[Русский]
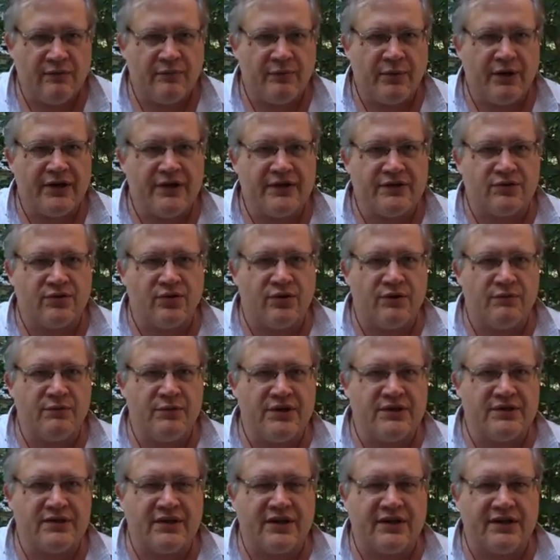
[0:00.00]
по иску
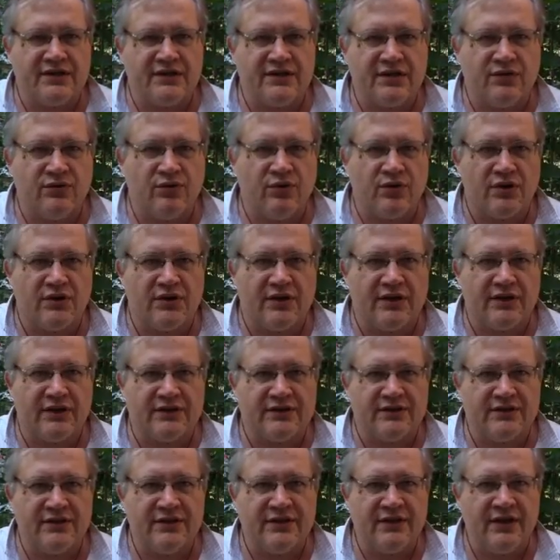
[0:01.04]
администрации города
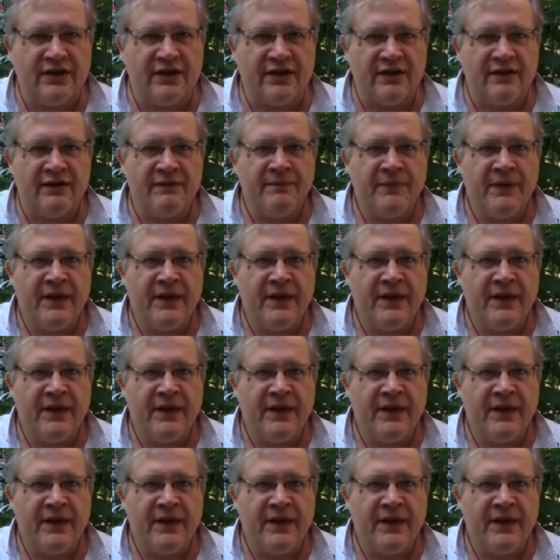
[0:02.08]
Краснодара.